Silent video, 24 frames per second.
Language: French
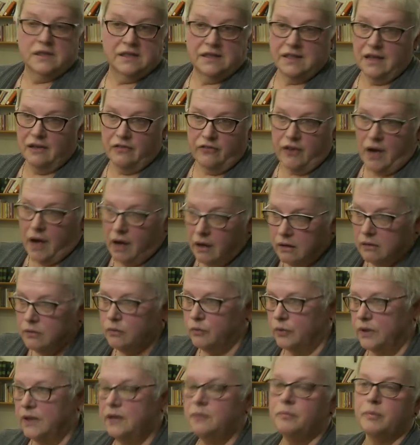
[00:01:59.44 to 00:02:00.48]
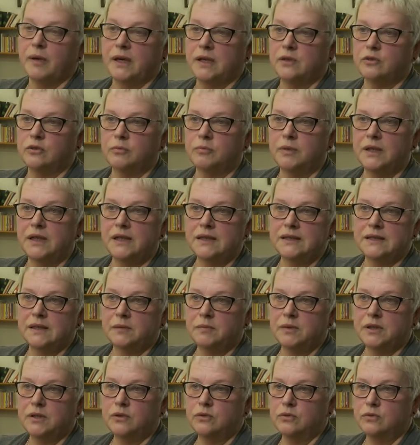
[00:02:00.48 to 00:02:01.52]
Ça va, oui, perturber les
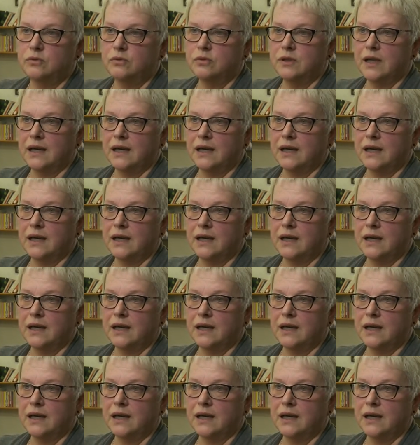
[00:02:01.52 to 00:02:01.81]
habitudes du